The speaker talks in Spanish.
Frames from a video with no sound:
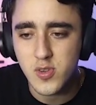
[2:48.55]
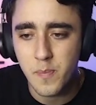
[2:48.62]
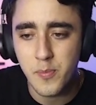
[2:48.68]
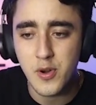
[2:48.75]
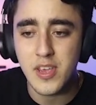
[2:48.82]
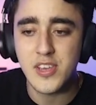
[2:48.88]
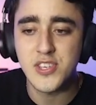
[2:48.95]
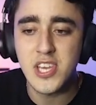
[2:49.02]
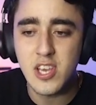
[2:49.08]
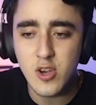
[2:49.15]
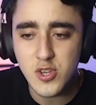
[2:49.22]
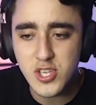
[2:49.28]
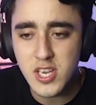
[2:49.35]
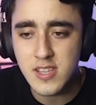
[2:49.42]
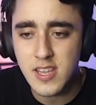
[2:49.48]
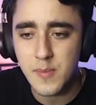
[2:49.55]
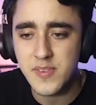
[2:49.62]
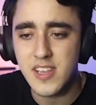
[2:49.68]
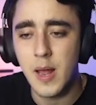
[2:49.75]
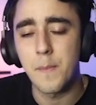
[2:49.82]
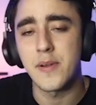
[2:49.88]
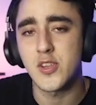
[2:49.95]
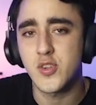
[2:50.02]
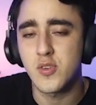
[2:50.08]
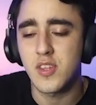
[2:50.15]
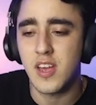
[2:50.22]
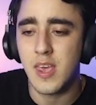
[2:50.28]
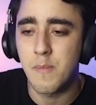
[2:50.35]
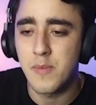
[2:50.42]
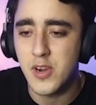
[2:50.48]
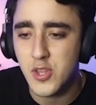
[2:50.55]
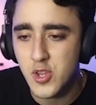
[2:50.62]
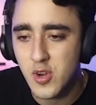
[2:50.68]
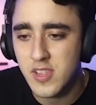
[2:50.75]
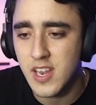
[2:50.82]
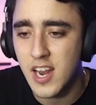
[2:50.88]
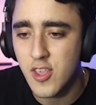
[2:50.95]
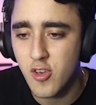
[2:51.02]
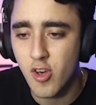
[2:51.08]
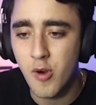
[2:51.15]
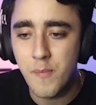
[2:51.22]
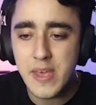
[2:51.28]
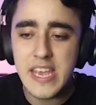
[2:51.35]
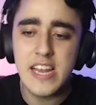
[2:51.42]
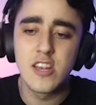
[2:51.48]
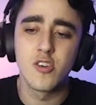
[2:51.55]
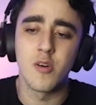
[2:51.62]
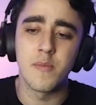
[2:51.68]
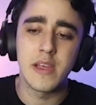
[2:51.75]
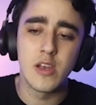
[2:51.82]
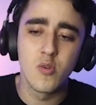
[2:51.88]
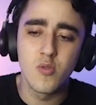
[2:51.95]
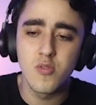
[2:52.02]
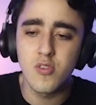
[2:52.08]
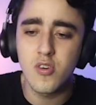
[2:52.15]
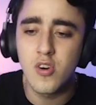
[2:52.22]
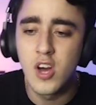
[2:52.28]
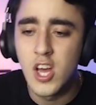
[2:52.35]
porque Cisco Systems, la persona que invirtió en el año 2000, 2001,